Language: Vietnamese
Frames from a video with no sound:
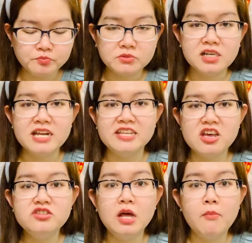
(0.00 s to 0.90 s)
Cái này
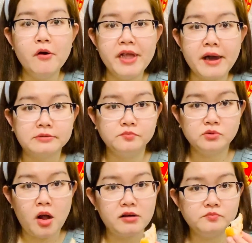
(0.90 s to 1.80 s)
9/10 nha.
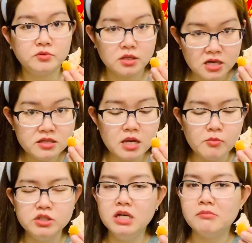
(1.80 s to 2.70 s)

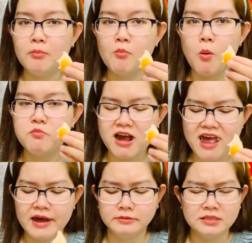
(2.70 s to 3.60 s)
9/10 nhưng mà một
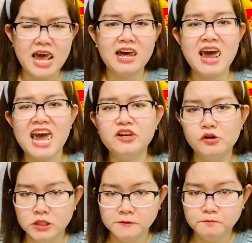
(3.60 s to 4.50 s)
càng ăn 2 người.